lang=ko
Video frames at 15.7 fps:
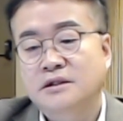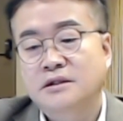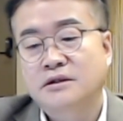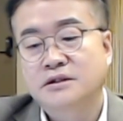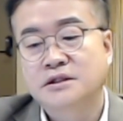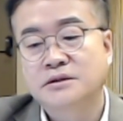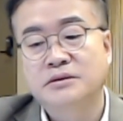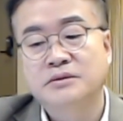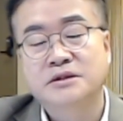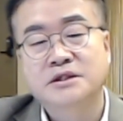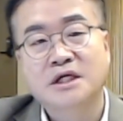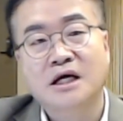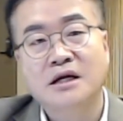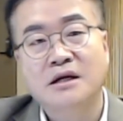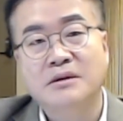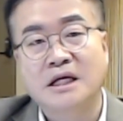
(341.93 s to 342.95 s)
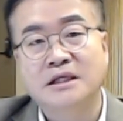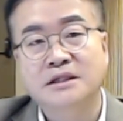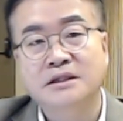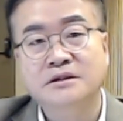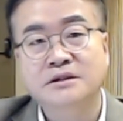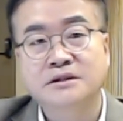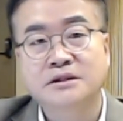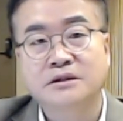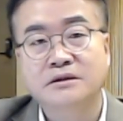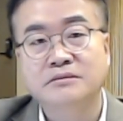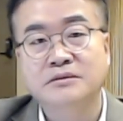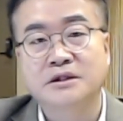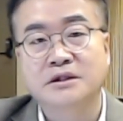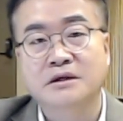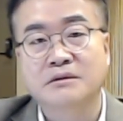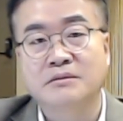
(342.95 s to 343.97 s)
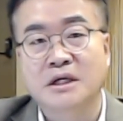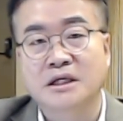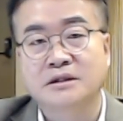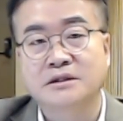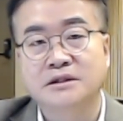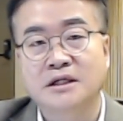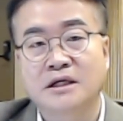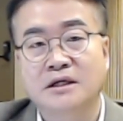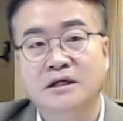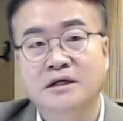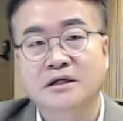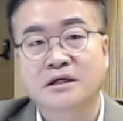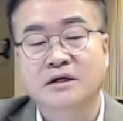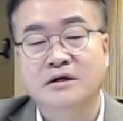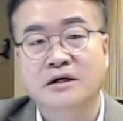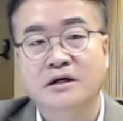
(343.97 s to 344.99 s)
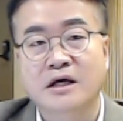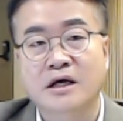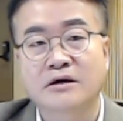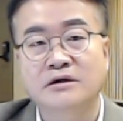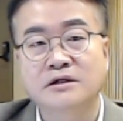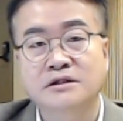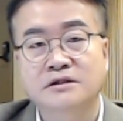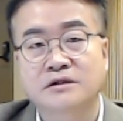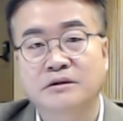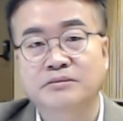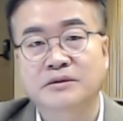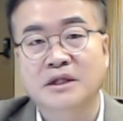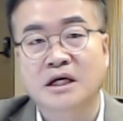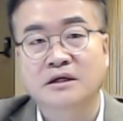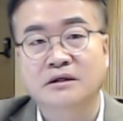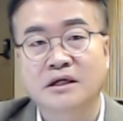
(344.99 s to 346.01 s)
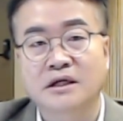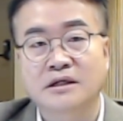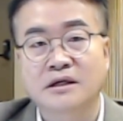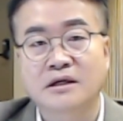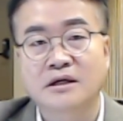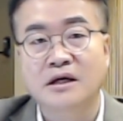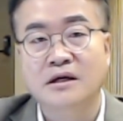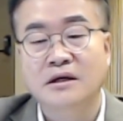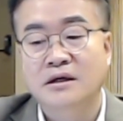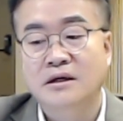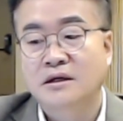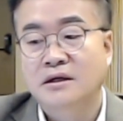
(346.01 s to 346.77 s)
어찌 보면 사람 아닌 것처럼 이렇게 막 그냥 개걸스럽다 그래야 되나?